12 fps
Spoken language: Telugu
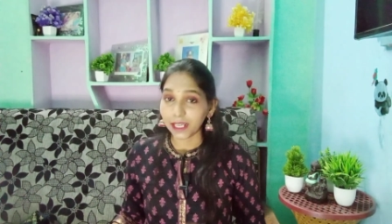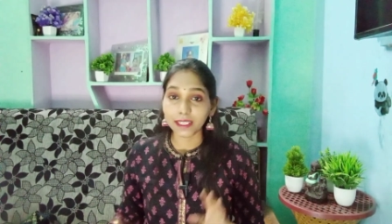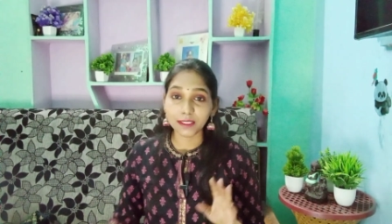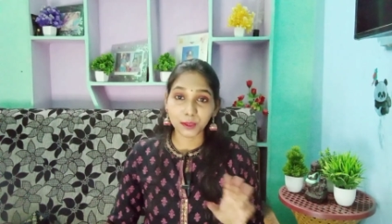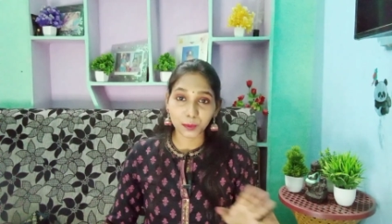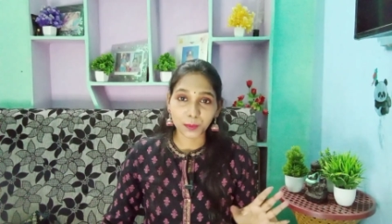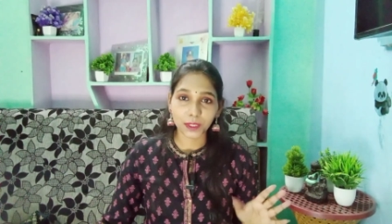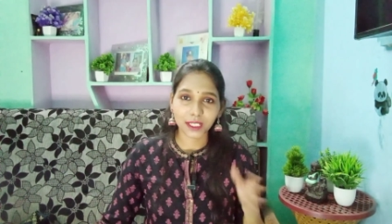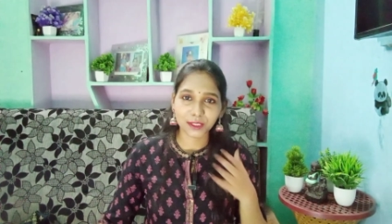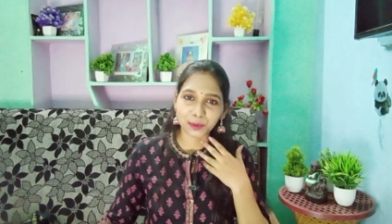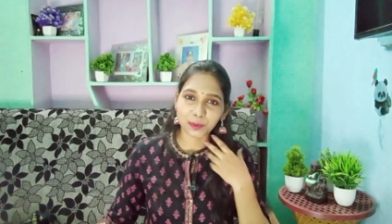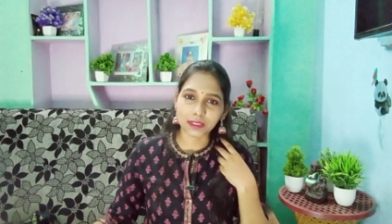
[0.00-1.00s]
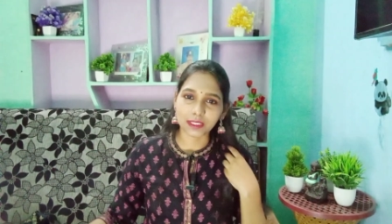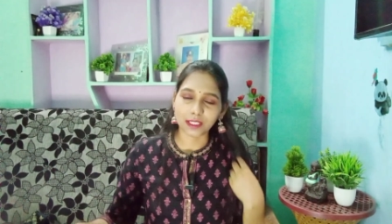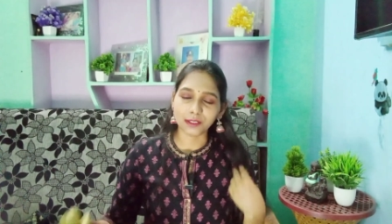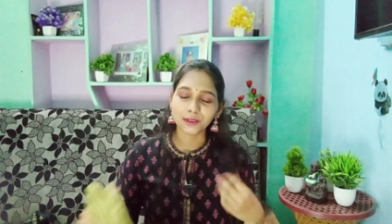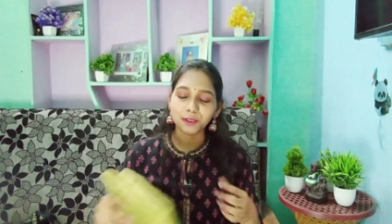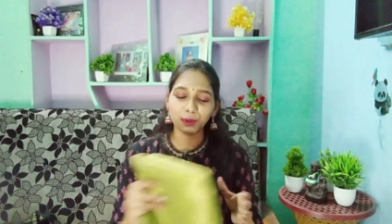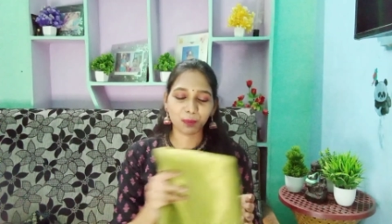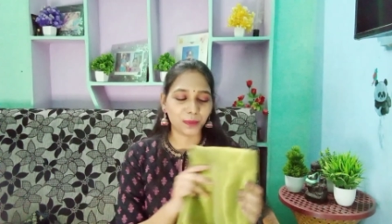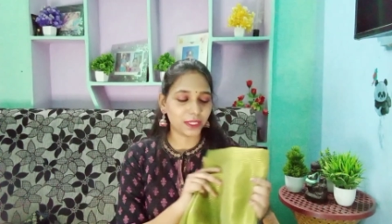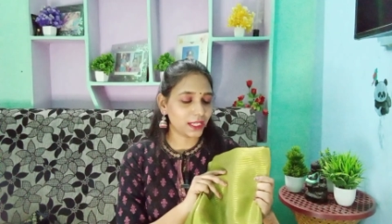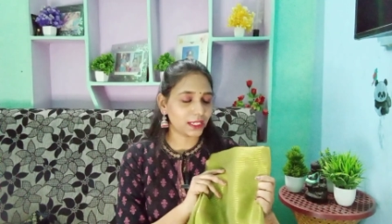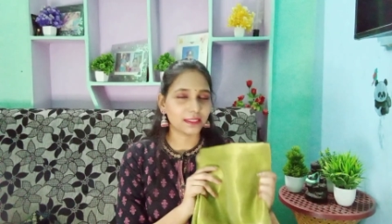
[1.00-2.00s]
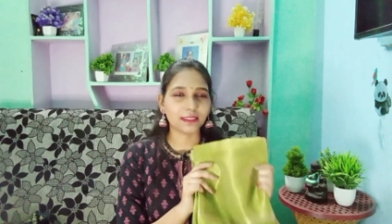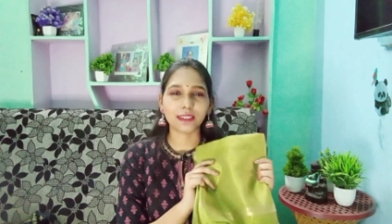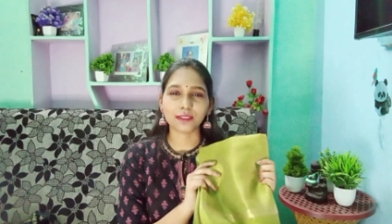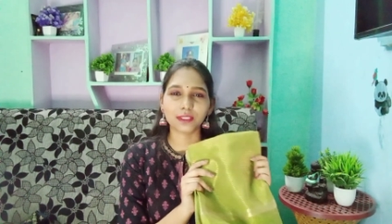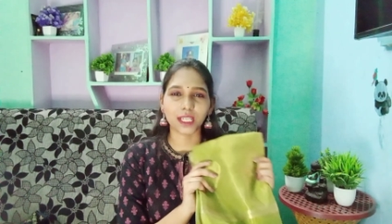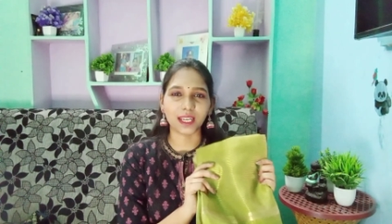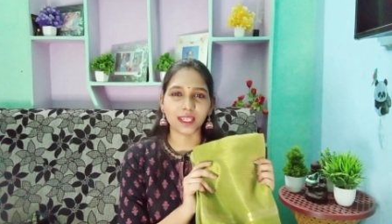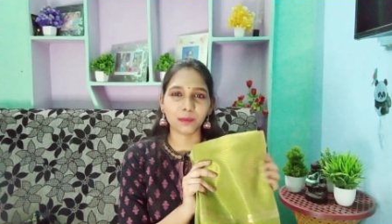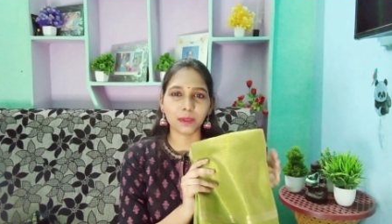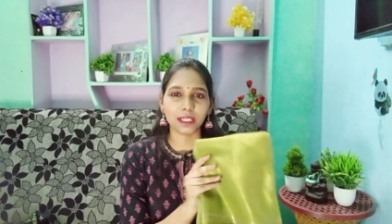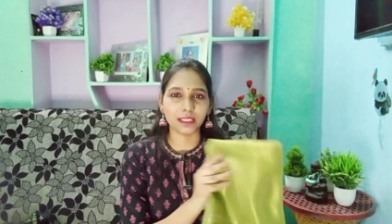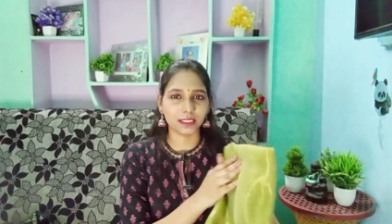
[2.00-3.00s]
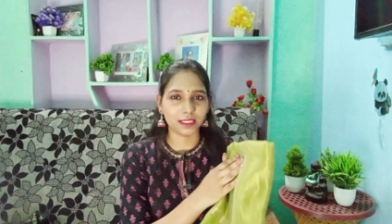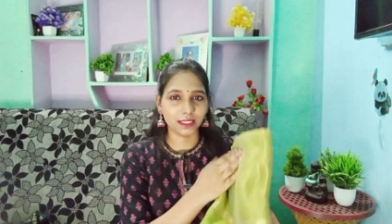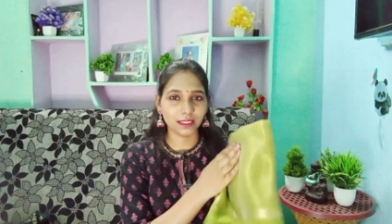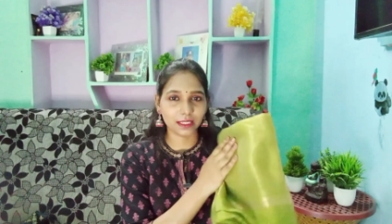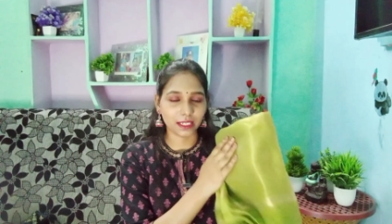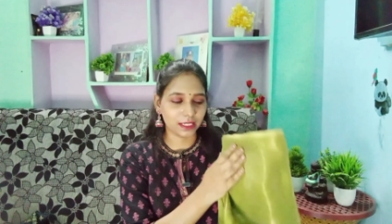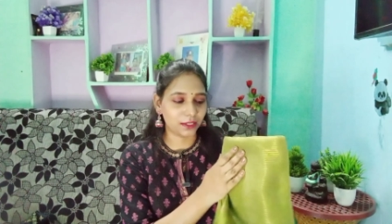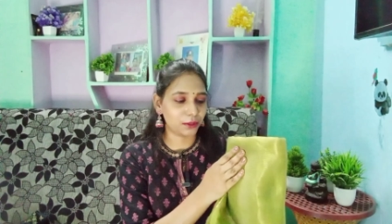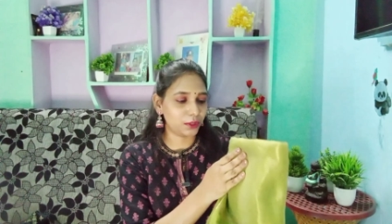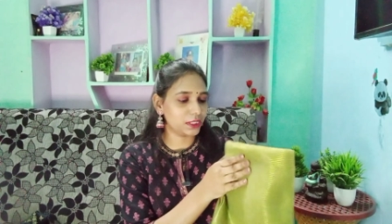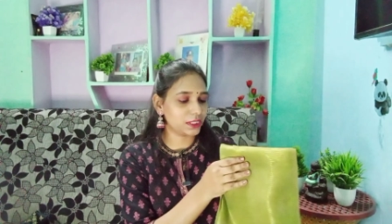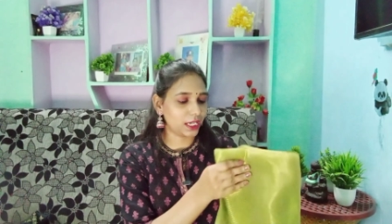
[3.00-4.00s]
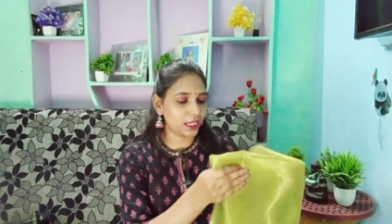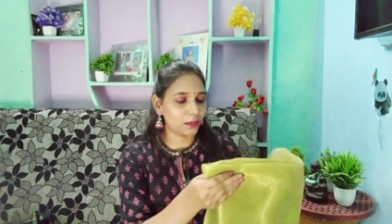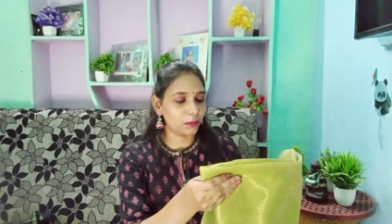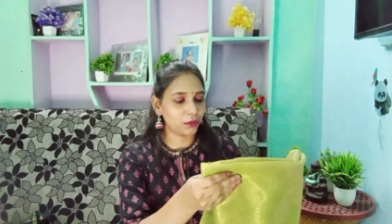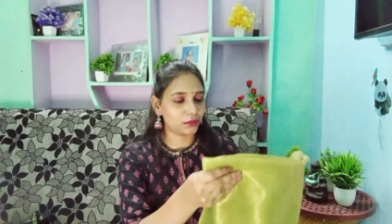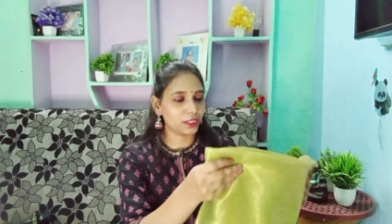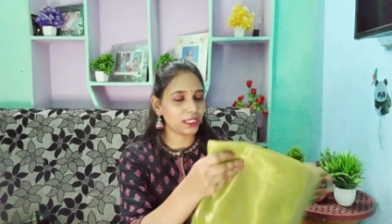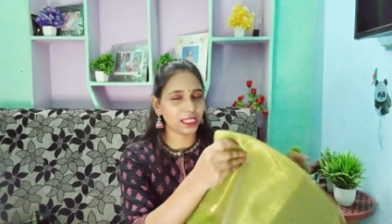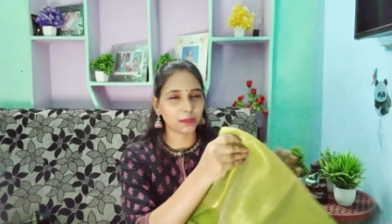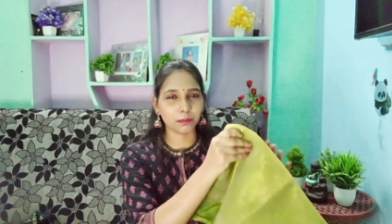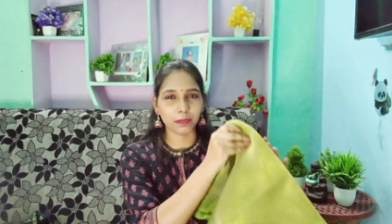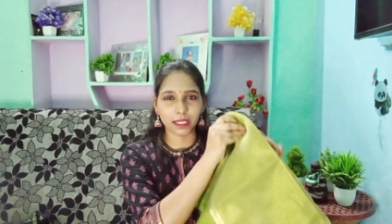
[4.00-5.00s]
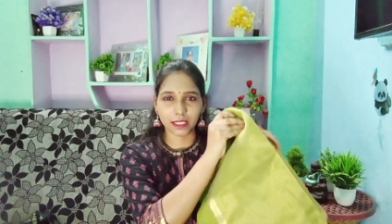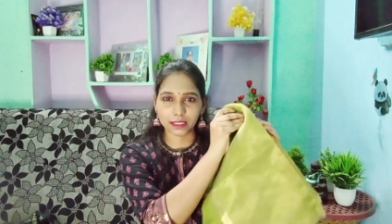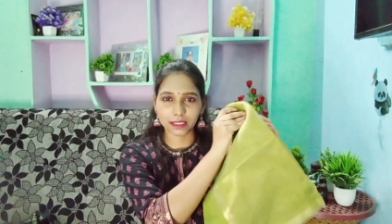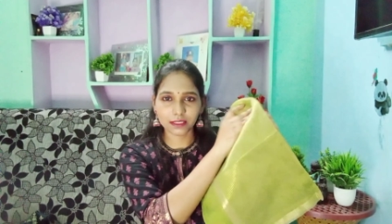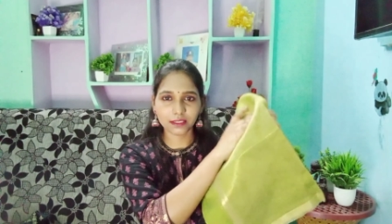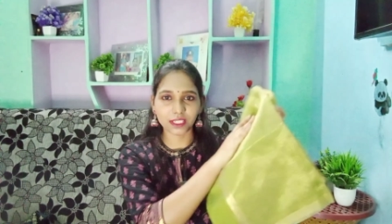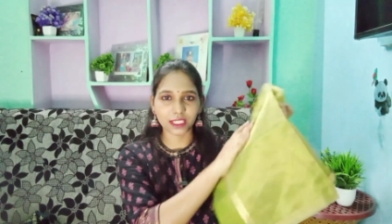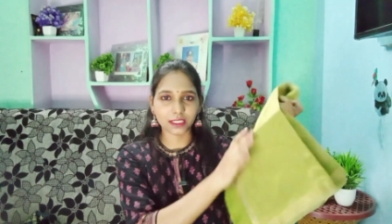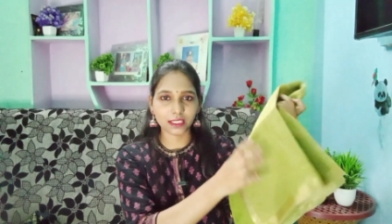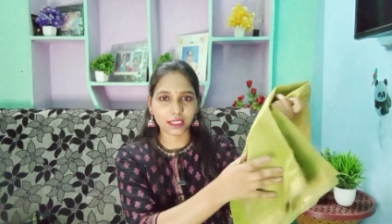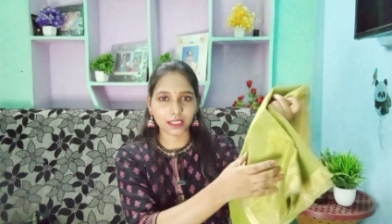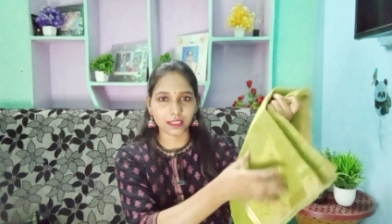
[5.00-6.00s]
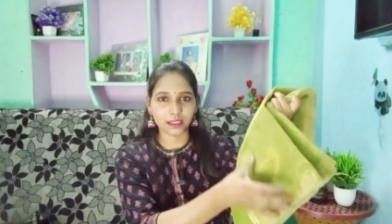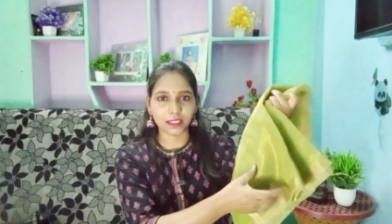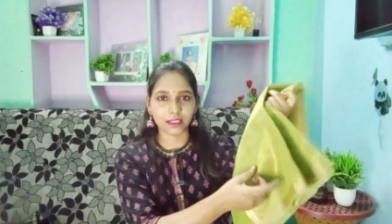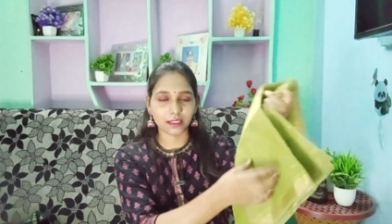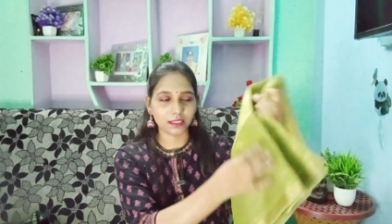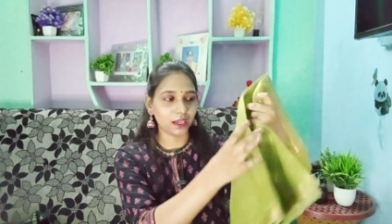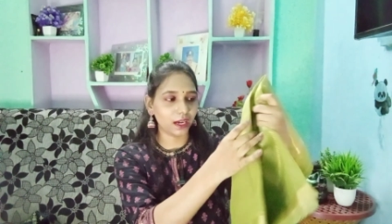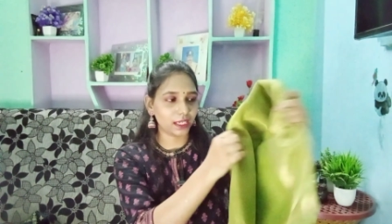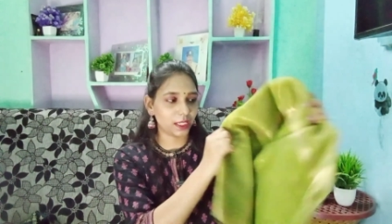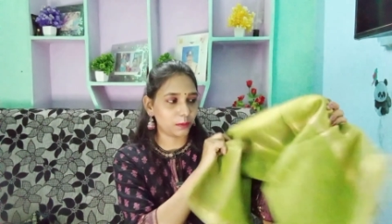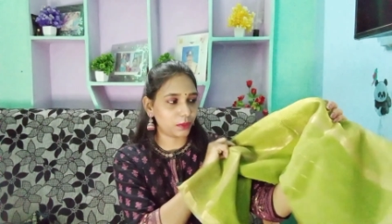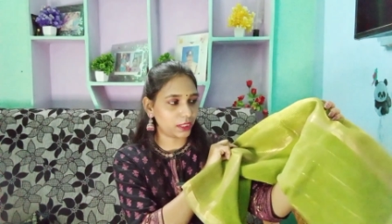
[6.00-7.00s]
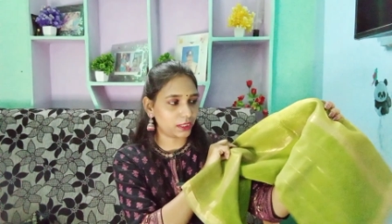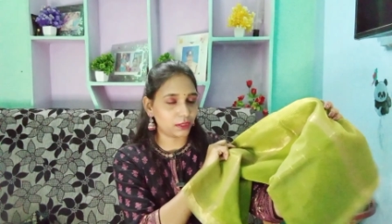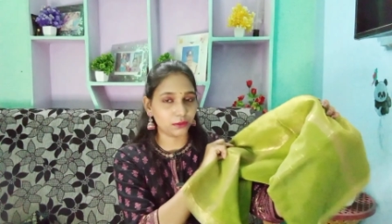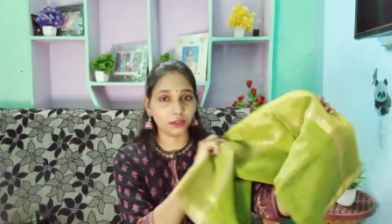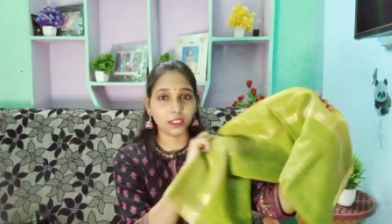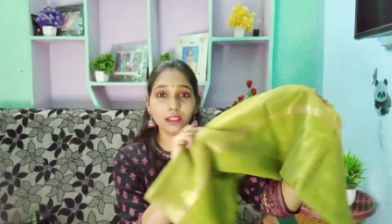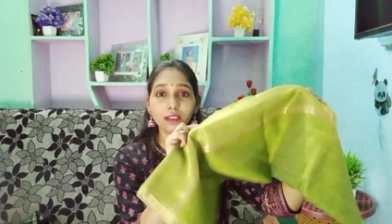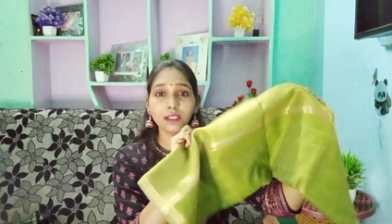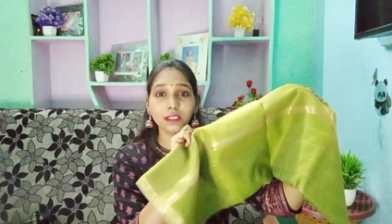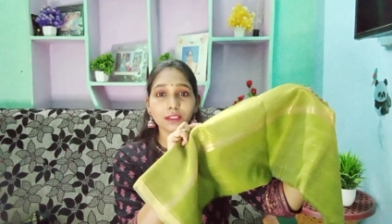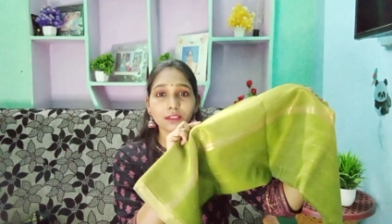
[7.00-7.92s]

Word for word: అండ్ దుప్పట్టా చూపిస్తున్నాను సో దుప్పట్టా అయితే నాకు చాలా బాగా నచ్చింది అండ్ కలర్ కూడా చాలా బాగుంది లైక్ మెహందీ గ్రీన్ కలర్ అంటారు కదా ఆ టైప్లో అయితే ఉంది